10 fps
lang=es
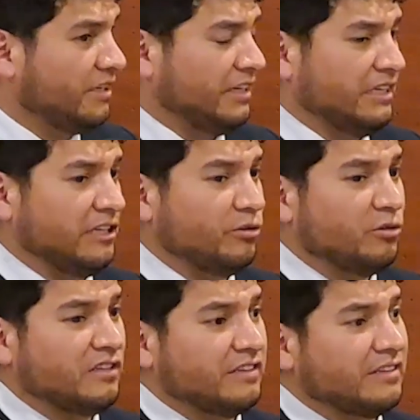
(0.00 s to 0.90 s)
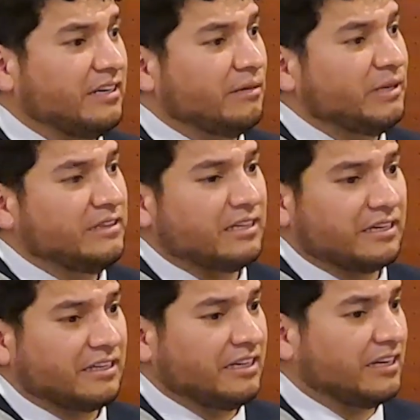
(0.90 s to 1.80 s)
y no necesariamente
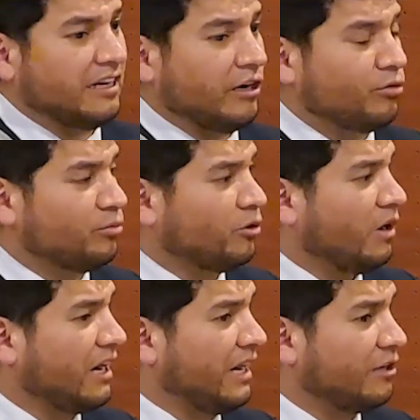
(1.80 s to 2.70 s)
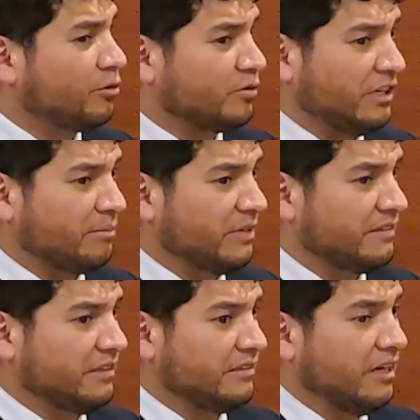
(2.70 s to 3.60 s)
requiere que el alumno haga los 10
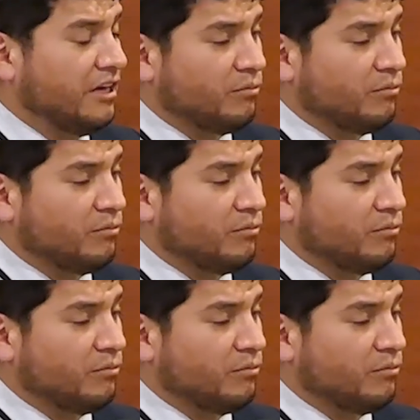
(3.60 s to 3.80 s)
meses.